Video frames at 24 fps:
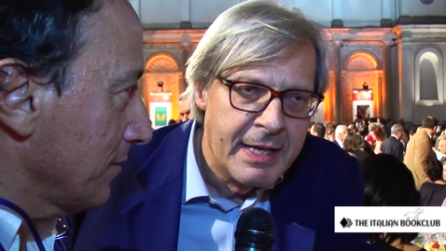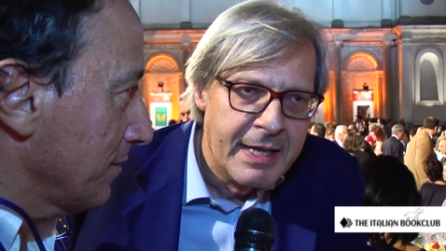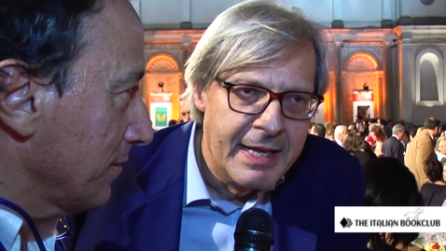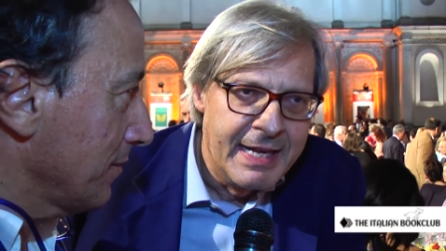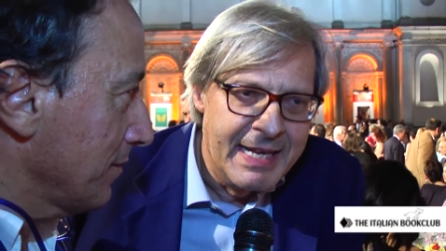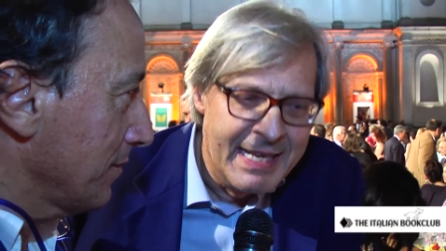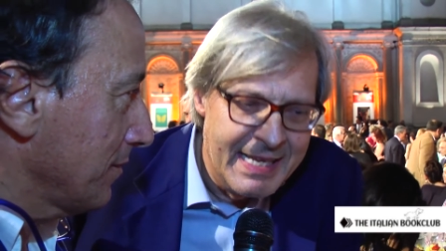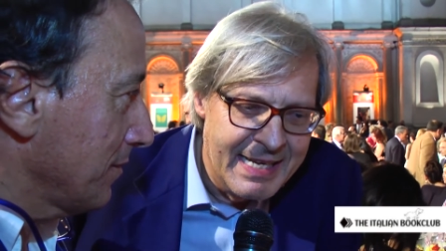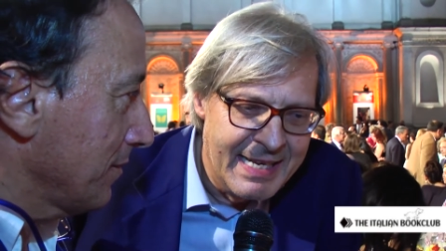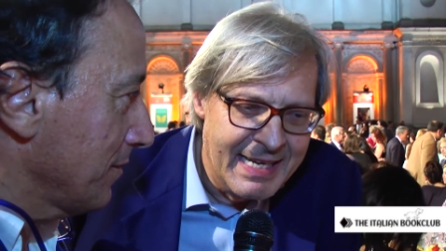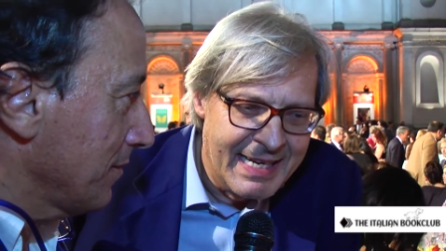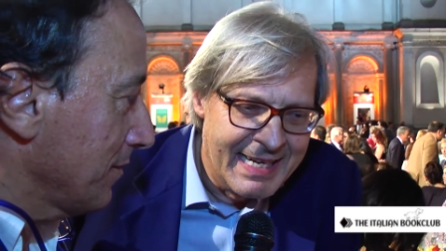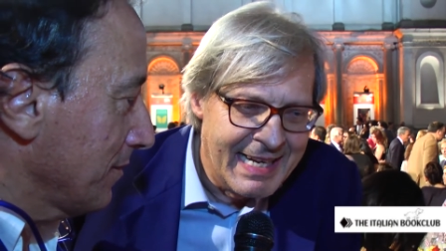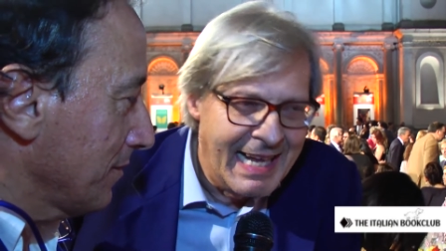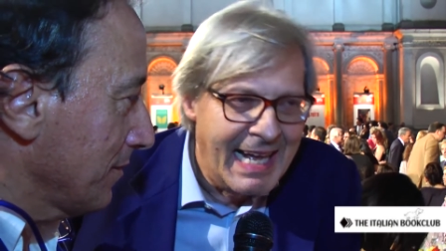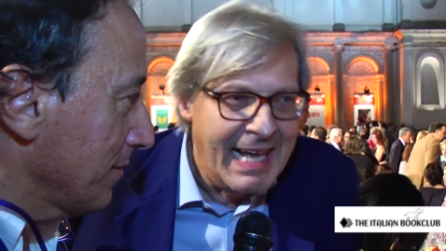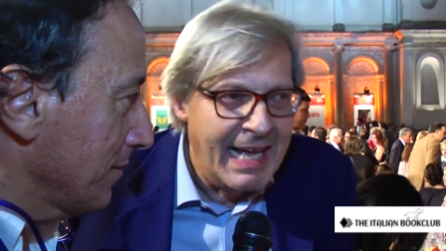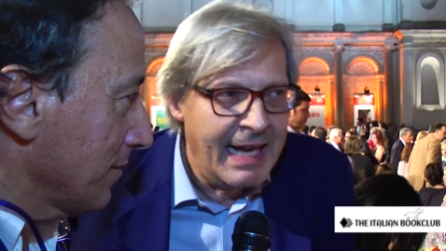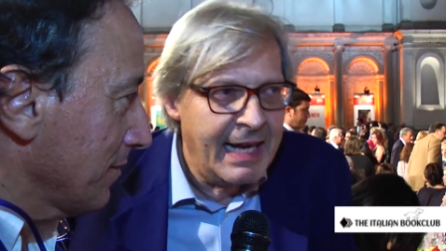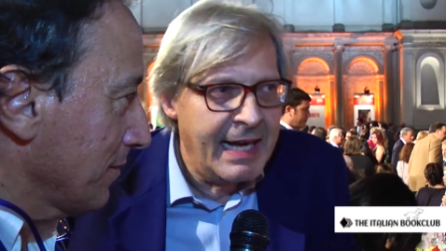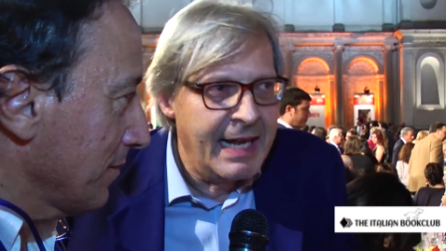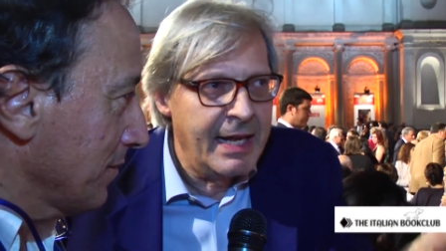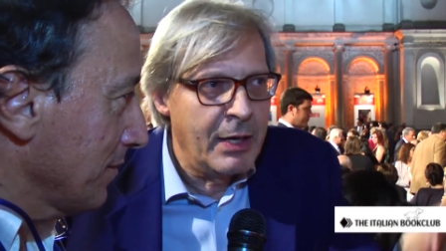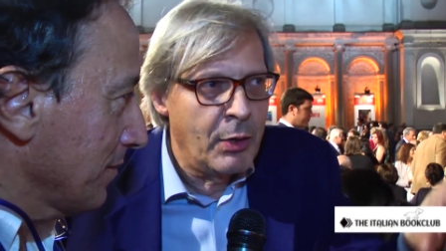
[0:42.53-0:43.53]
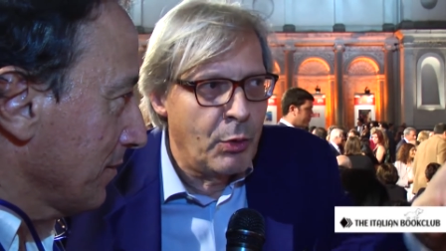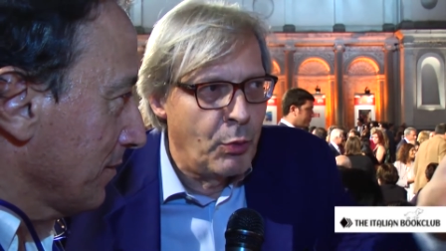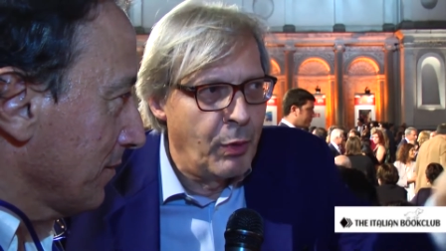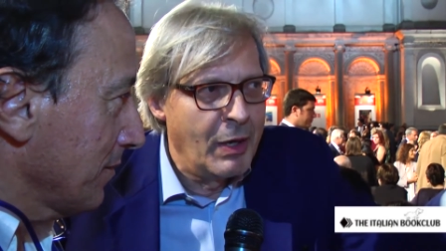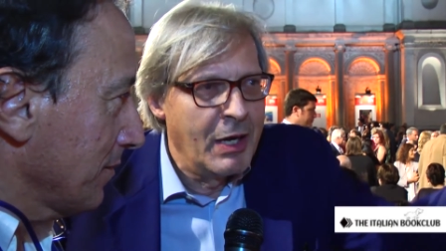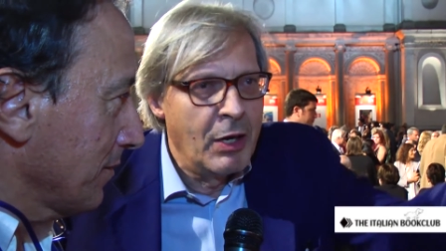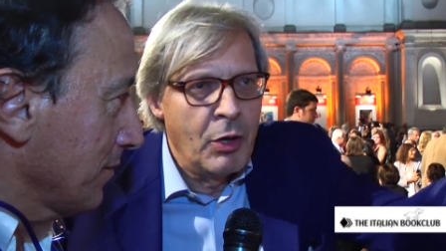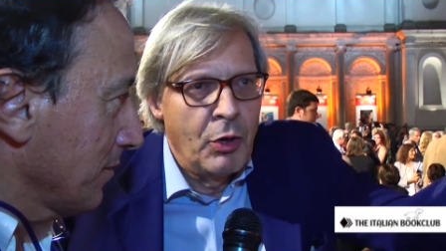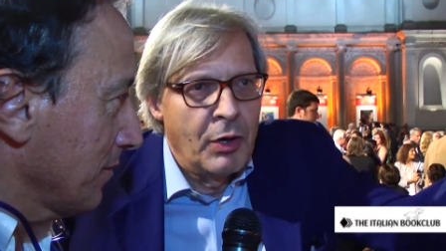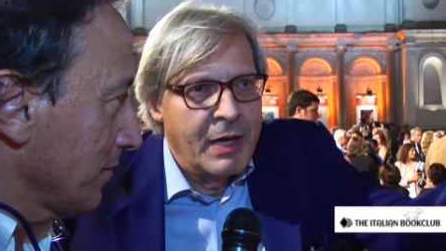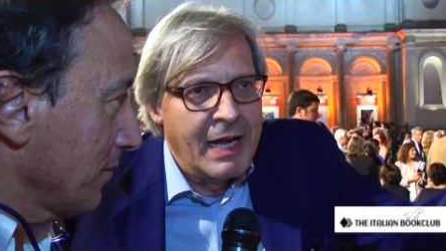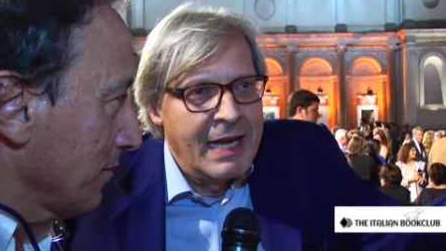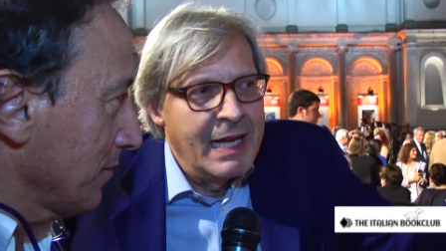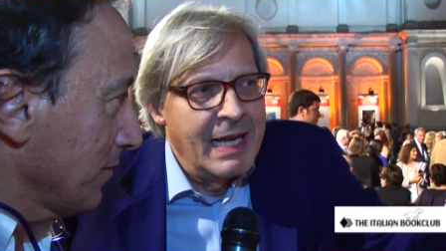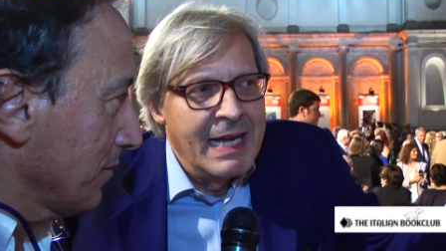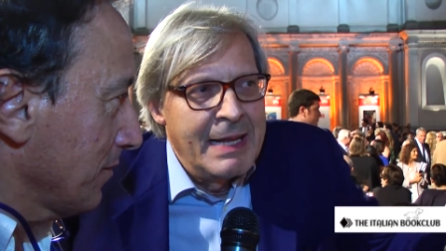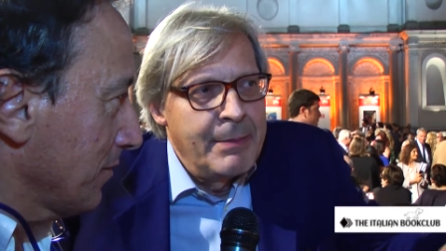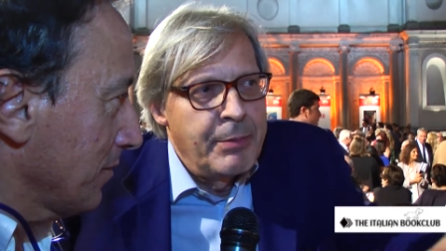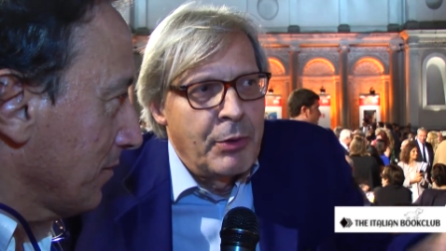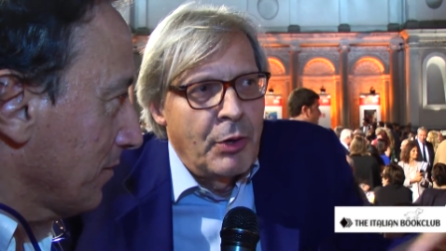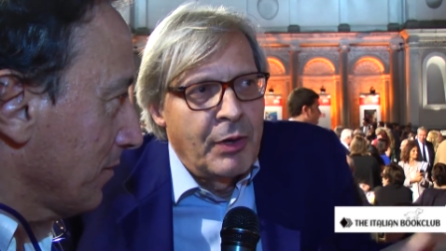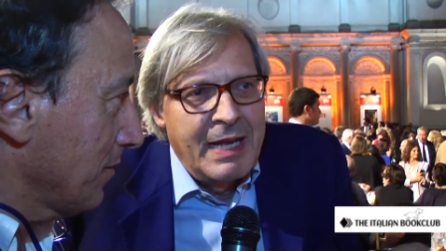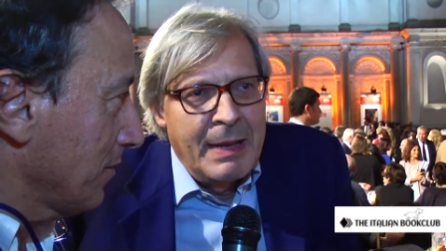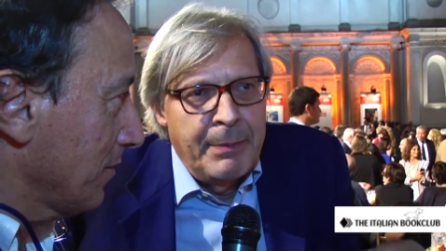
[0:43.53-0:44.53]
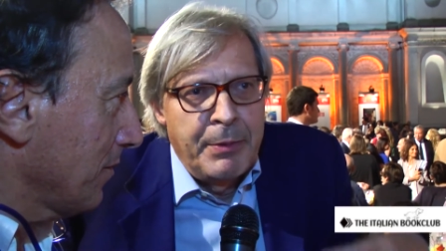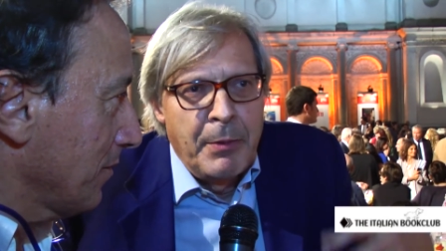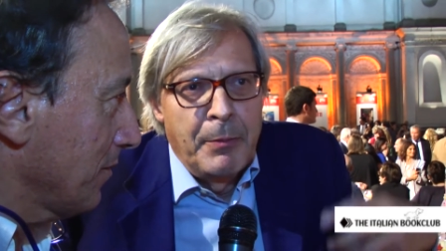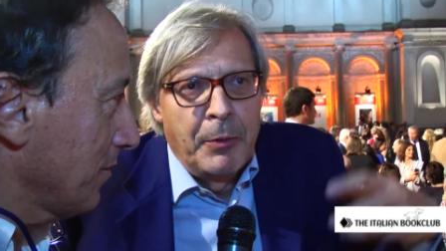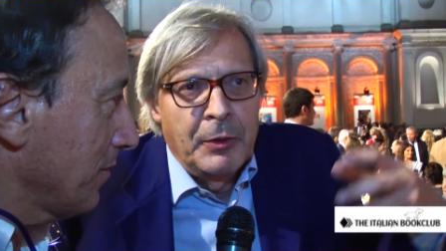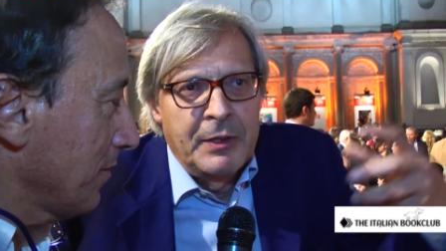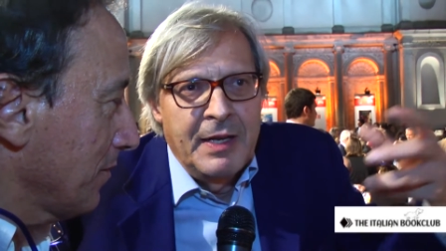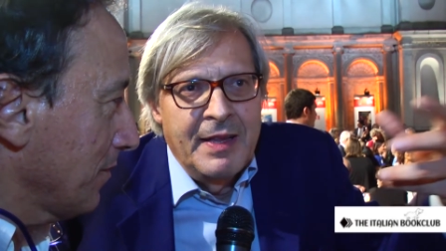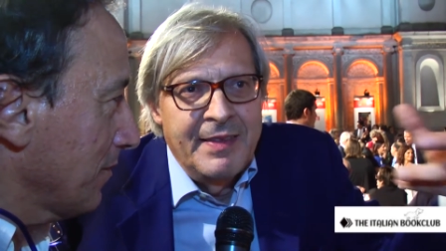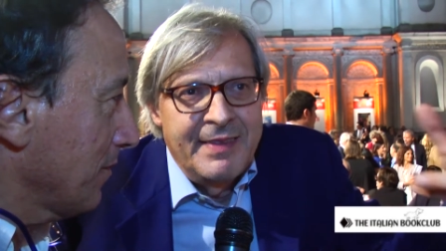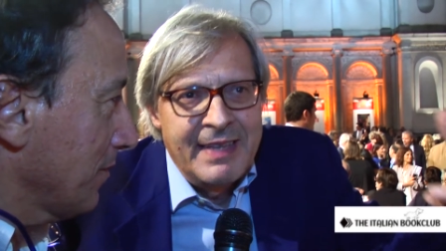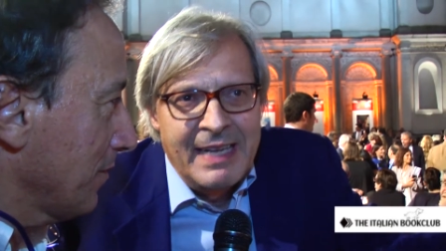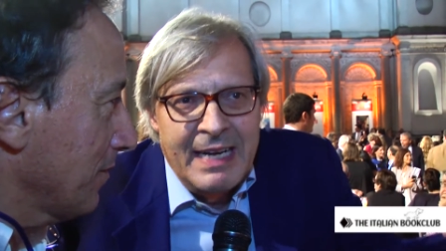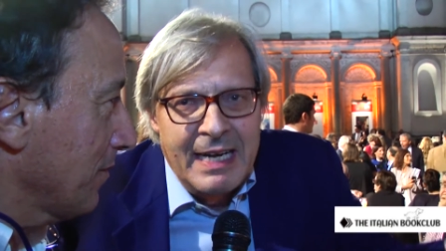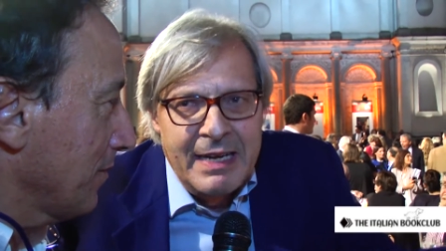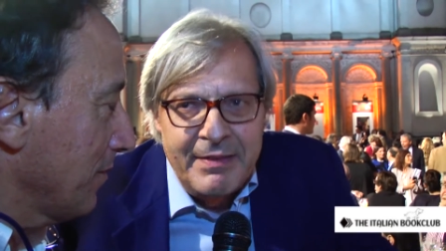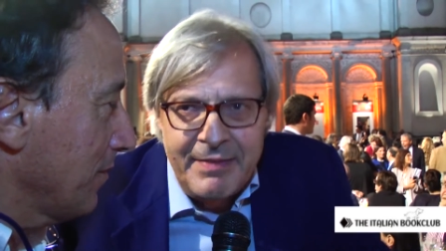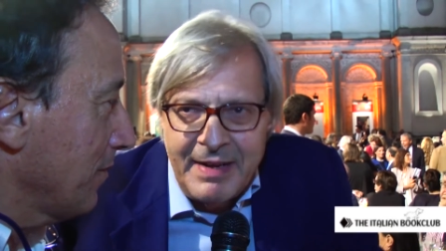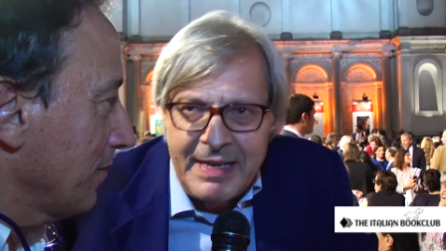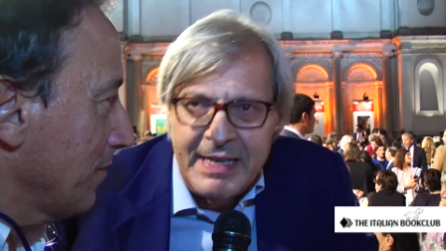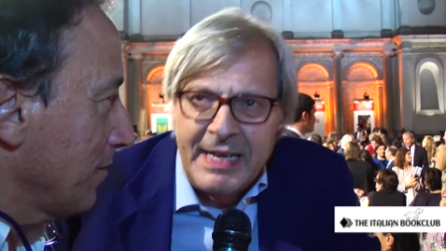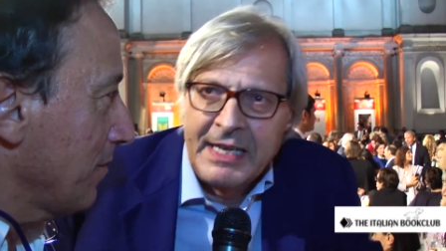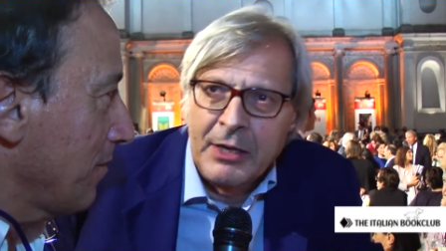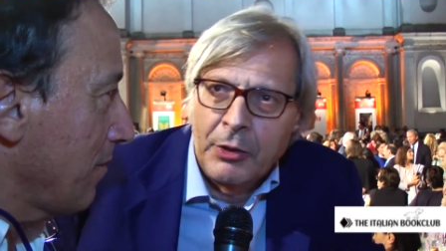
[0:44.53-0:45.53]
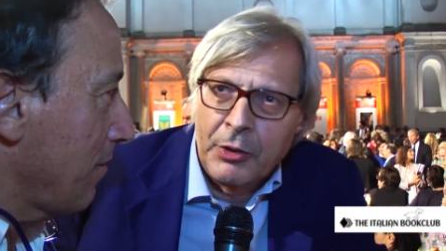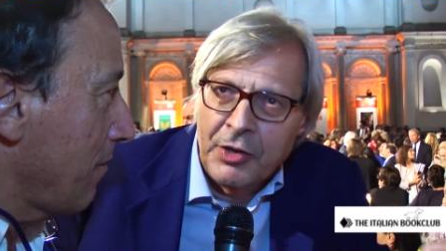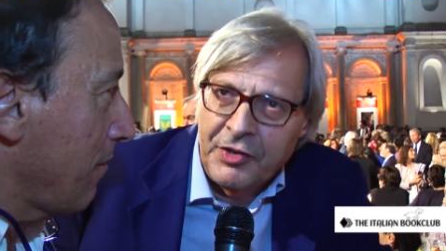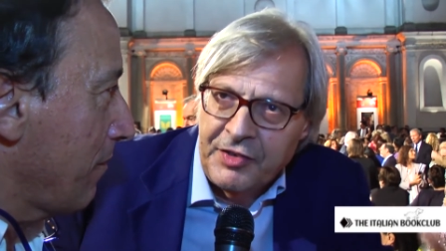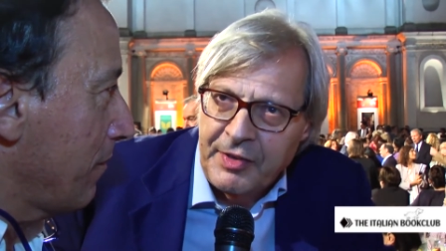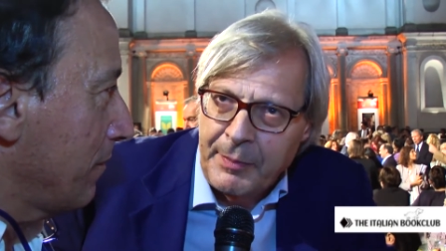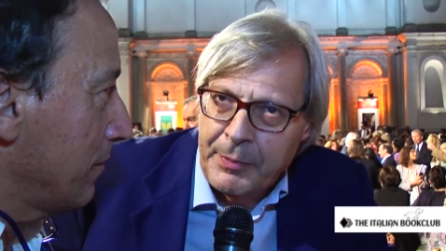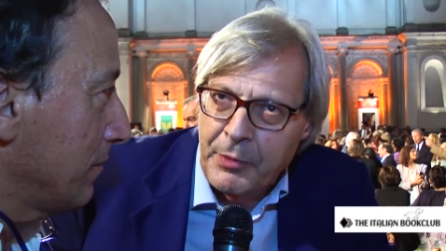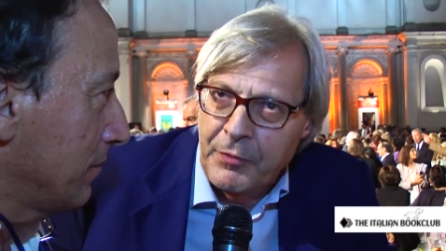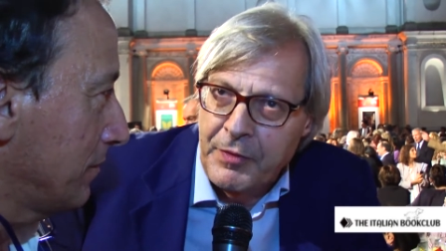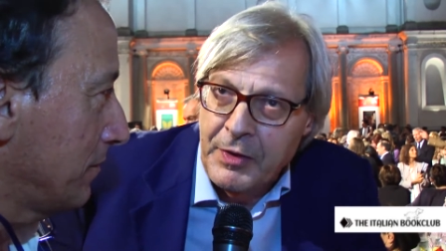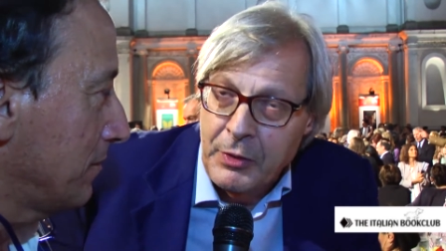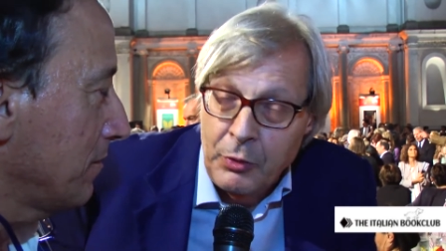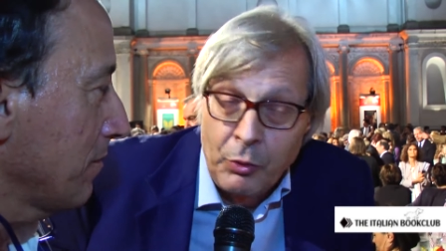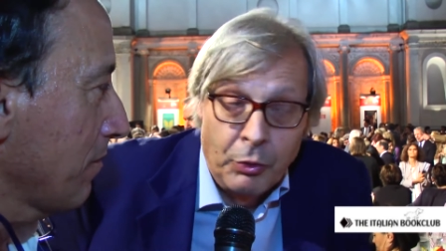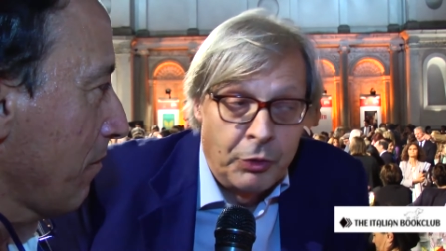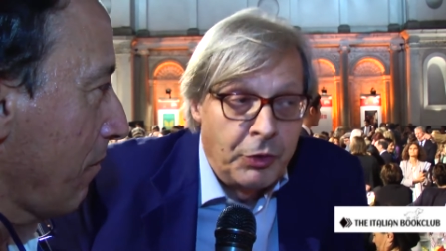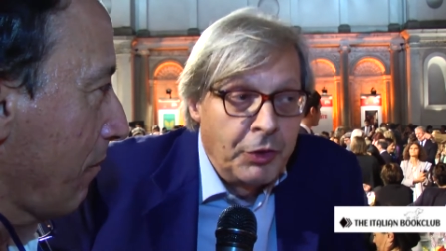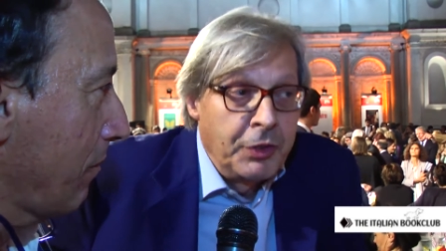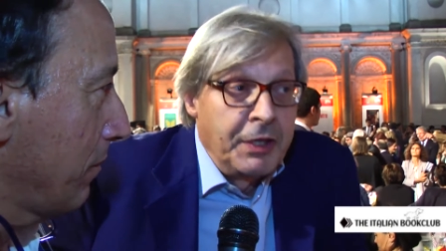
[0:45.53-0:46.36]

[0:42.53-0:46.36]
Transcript: indicare quello che è il libro che ha più potenziale di vendita o che si già più venduto.